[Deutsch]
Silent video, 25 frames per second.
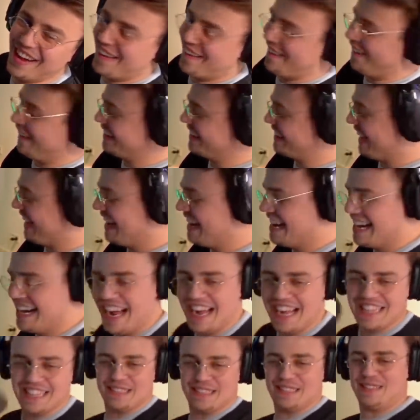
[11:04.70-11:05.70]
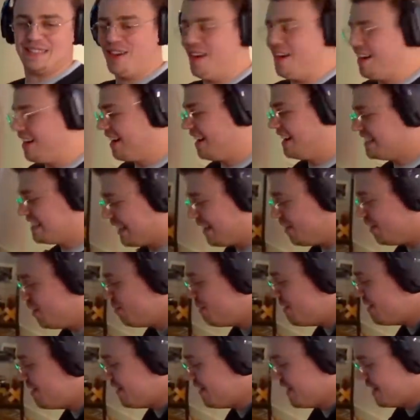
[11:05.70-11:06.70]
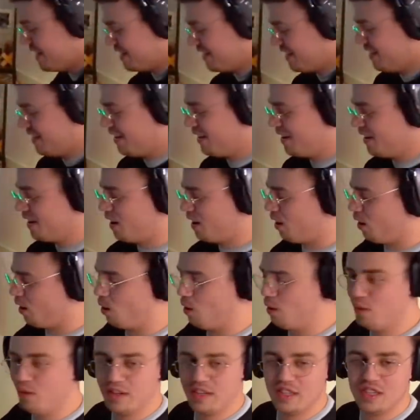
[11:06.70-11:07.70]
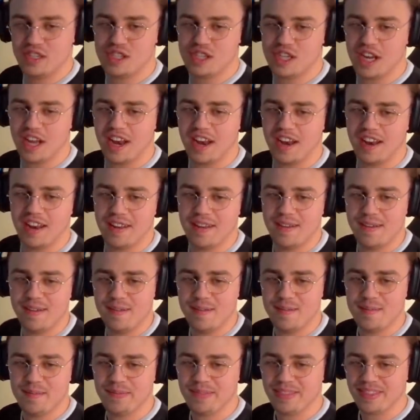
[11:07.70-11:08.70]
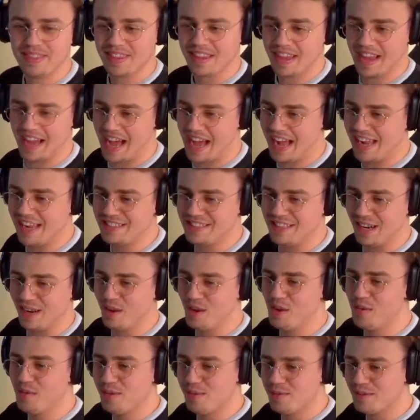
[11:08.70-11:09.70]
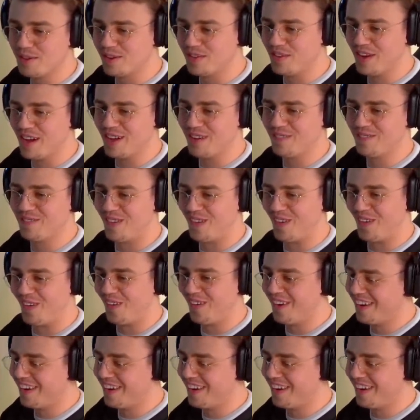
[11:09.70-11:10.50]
und kann dann halt so zocken. Ist ja übel wild. Holy shit. Das ist richtig gut. Alter, übel bequem, Bro.